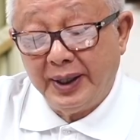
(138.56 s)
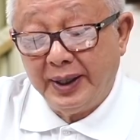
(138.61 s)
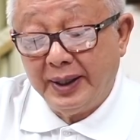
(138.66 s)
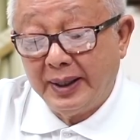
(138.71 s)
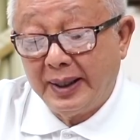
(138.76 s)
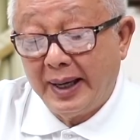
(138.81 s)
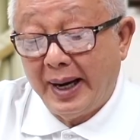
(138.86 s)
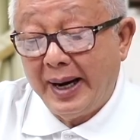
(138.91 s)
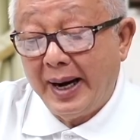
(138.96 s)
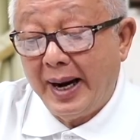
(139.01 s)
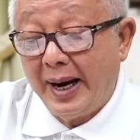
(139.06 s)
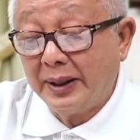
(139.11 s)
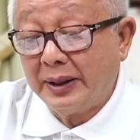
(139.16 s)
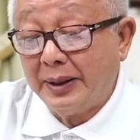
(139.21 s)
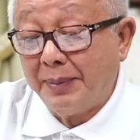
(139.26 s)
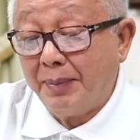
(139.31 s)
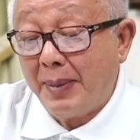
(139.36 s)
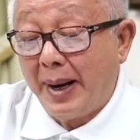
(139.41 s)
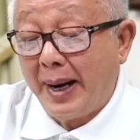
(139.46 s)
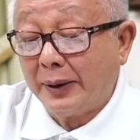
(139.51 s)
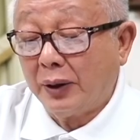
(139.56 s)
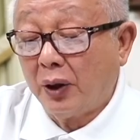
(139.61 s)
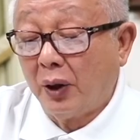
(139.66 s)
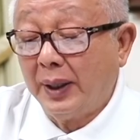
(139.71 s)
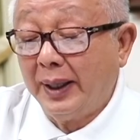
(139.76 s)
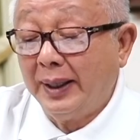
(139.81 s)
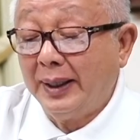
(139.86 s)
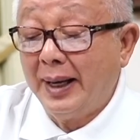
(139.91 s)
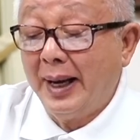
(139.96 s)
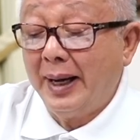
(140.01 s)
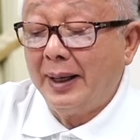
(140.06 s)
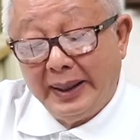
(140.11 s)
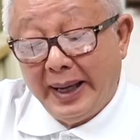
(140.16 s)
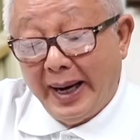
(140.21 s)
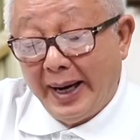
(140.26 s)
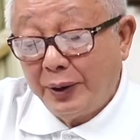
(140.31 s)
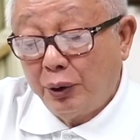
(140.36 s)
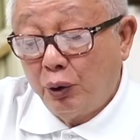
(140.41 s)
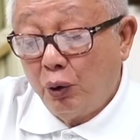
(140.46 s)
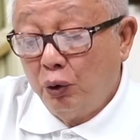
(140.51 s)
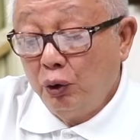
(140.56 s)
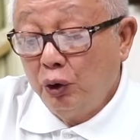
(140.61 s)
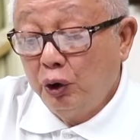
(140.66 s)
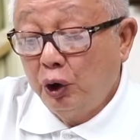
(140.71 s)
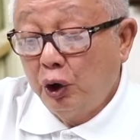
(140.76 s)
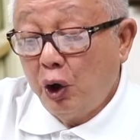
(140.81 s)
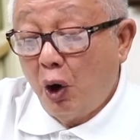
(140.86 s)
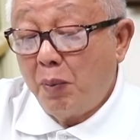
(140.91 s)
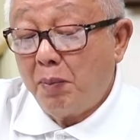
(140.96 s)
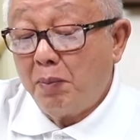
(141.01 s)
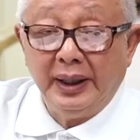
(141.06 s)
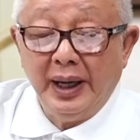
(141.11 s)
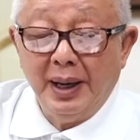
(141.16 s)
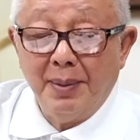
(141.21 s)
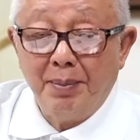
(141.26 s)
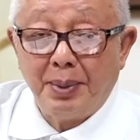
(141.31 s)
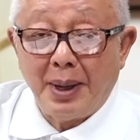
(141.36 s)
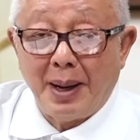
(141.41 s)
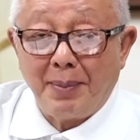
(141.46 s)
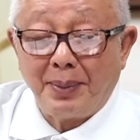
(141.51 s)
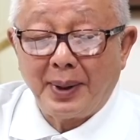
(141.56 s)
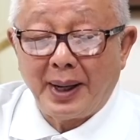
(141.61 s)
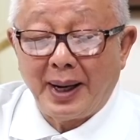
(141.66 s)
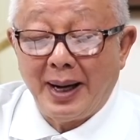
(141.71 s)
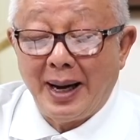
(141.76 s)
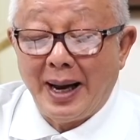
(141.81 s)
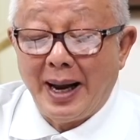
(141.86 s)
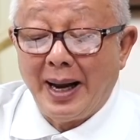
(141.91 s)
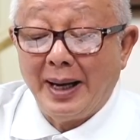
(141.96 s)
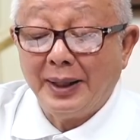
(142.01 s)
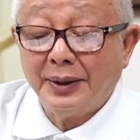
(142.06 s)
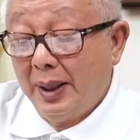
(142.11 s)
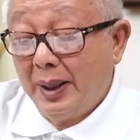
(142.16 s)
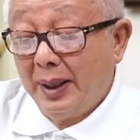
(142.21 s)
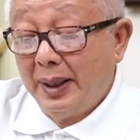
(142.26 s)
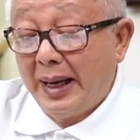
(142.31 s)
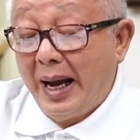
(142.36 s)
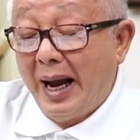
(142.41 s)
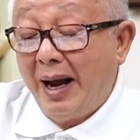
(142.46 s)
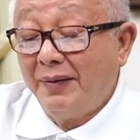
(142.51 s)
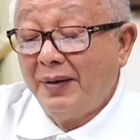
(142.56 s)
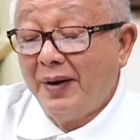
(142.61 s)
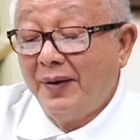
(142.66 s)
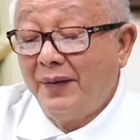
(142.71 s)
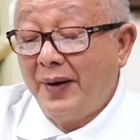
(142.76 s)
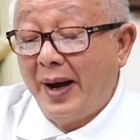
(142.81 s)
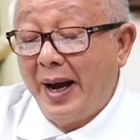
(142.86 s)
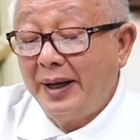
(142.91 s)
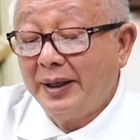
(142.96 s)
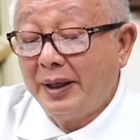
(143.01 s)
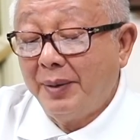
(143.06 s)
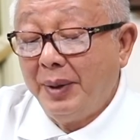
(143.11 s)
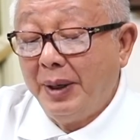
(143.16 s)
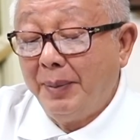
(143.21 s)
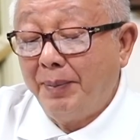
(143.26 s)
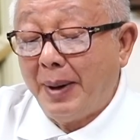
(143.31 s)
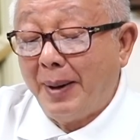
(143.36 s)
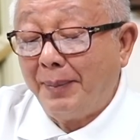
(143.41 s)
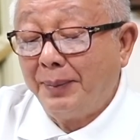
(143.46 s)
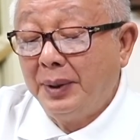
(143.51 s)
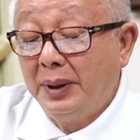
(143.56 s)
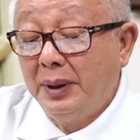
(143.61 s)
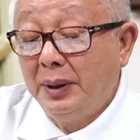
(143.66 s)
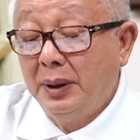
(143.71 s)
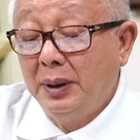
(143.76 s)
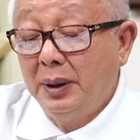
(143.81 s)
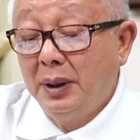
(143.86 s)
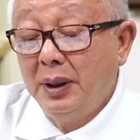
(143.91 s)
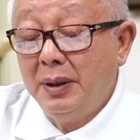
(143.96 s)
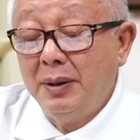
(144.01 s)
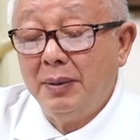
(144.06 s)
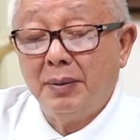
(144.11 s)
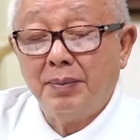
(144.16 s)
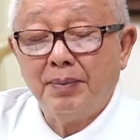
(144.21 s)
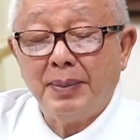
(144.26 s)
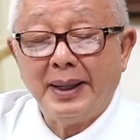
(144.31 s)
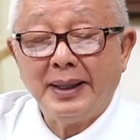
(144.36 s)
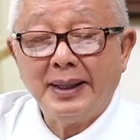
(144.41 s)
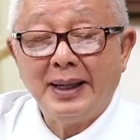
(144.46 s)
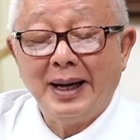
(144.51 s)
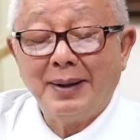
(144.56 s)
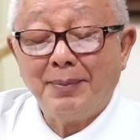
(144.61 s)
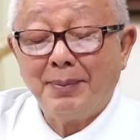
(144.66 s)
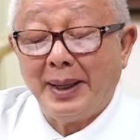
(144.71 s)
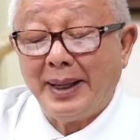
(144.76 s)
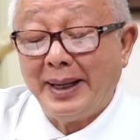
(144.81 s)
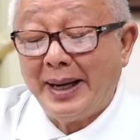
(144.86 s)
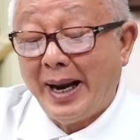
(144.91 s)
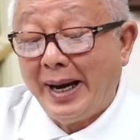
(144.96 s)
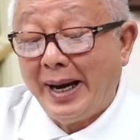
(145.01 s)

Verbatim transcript: นใกล้ห้าสิบบาทต่อลิตรละแก๊สหุงต้มเตรียมปรับราคาค่าไฟฟ้าจะมีปรับขึ้นเป็นขั้นบันได